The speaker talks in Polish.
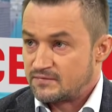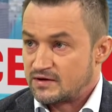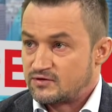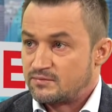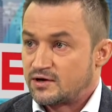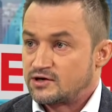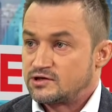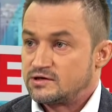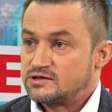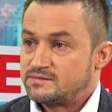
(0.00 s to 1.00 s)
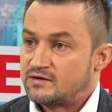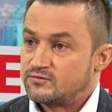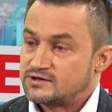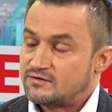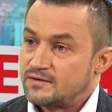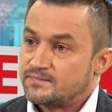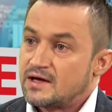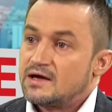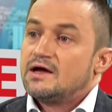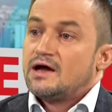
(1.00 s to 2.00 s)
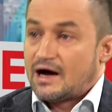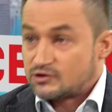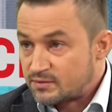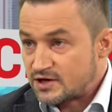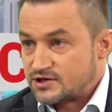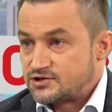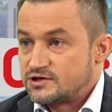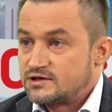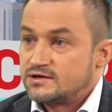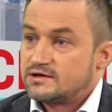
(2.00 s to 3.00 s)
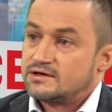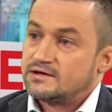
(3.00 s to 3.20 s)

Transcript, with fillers: w tym projekcie. A te dobre rzeczy to? A dobre rzeczy